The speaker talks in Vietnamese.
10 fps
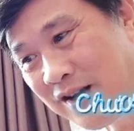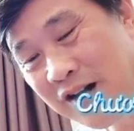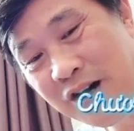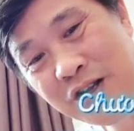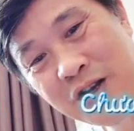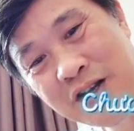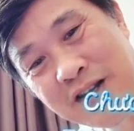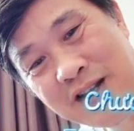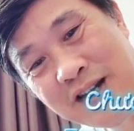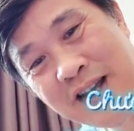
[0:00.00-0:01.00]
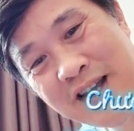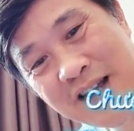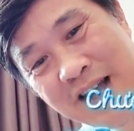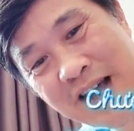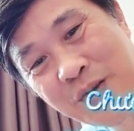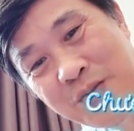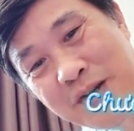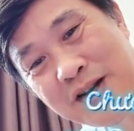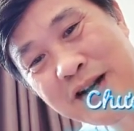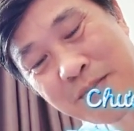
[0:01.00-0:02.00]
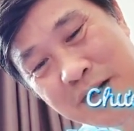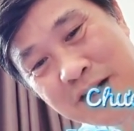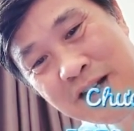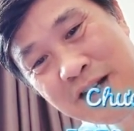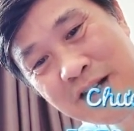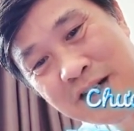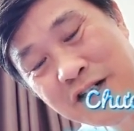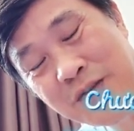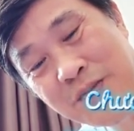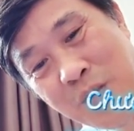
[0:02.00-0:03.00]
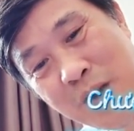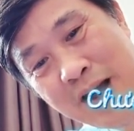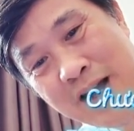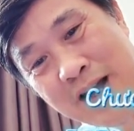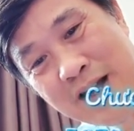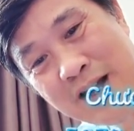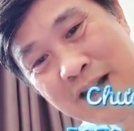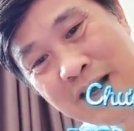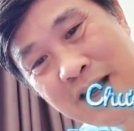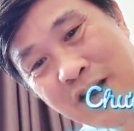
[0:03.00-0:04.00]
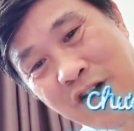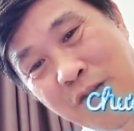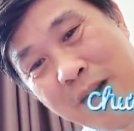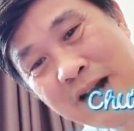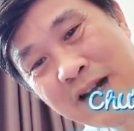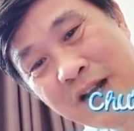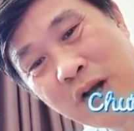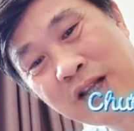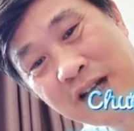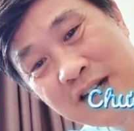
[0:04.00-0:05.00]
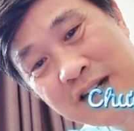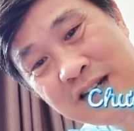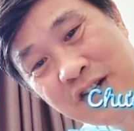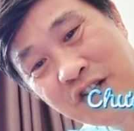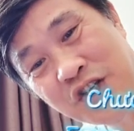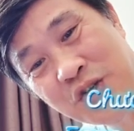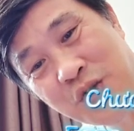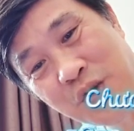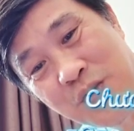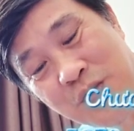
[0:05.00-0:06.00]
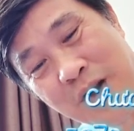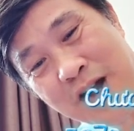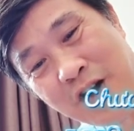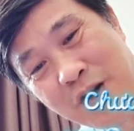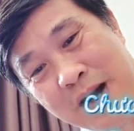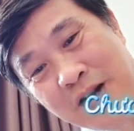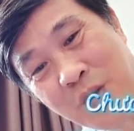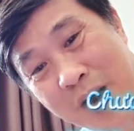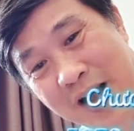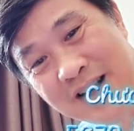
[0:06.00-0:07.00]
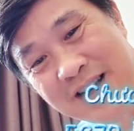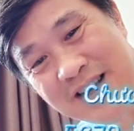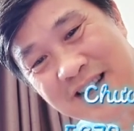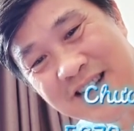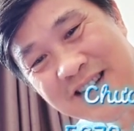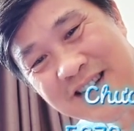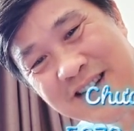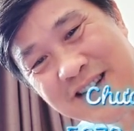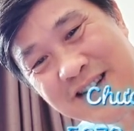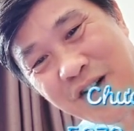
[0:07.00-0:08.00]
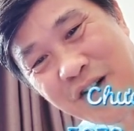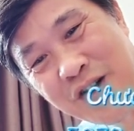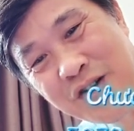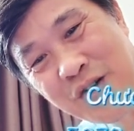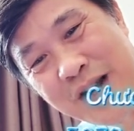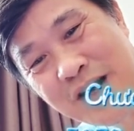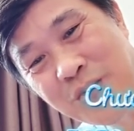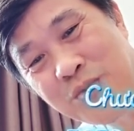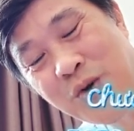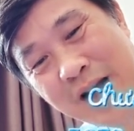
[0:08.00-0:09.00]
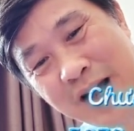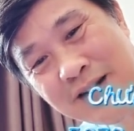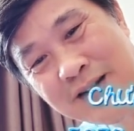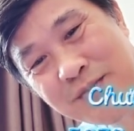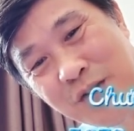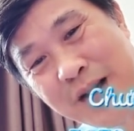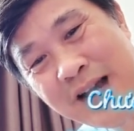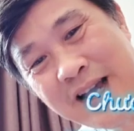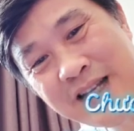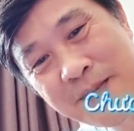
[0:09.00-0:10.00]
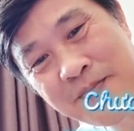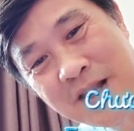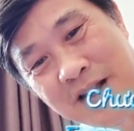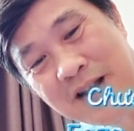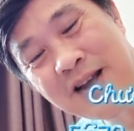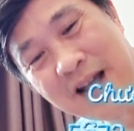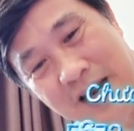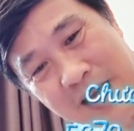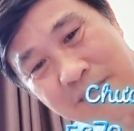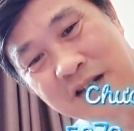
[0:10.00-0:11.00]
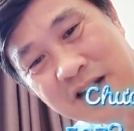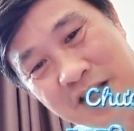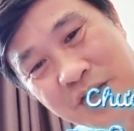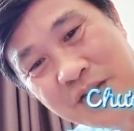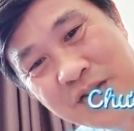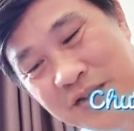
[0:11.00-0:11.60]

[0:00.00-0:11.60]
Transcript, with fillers: uh, nhân đây ad cũng à, cảm ơn trưa hôm qua là có bạn Lê Quang Thịnh rồi chiều tối hôm qua có bạn Quang uh, có donut ủng hộ ad mỗi bạn 200 ad cảm ơn rất nhiều